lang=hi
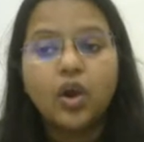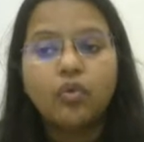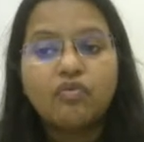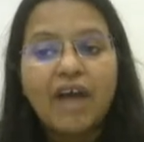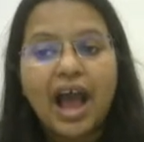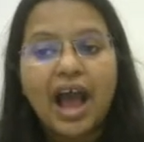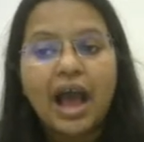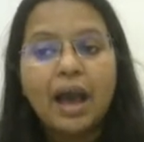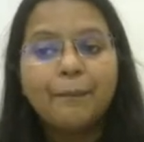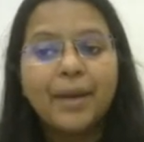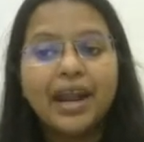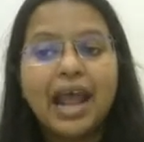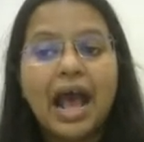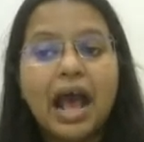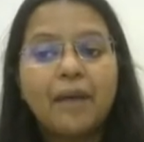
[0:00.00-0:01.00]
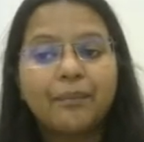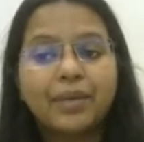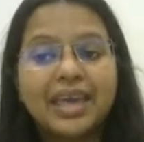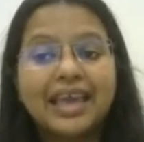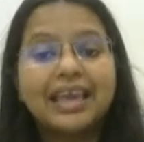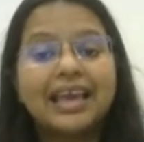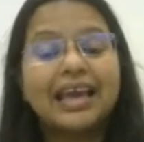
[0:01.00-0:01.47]
वहाँ पर
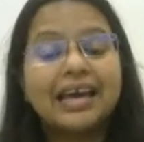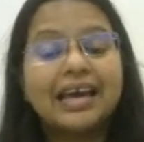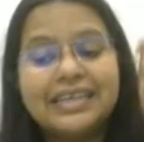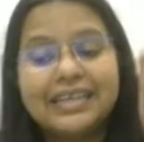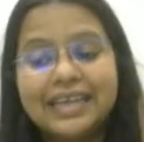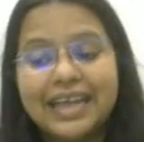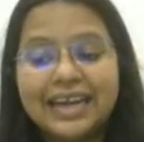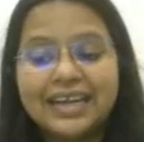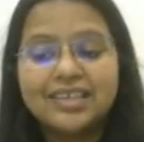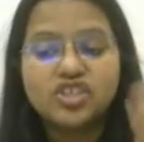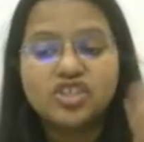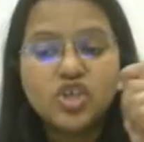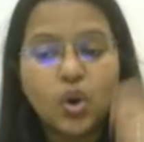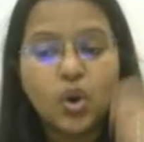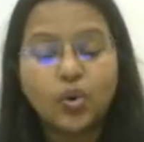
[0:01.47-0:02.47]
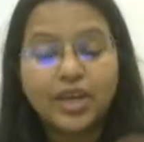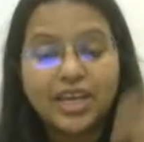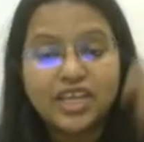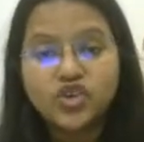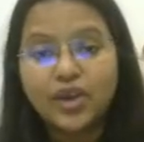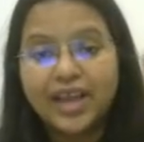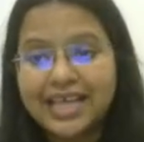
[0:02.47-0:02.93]
आपके कंटेंट्स जो होंगे जो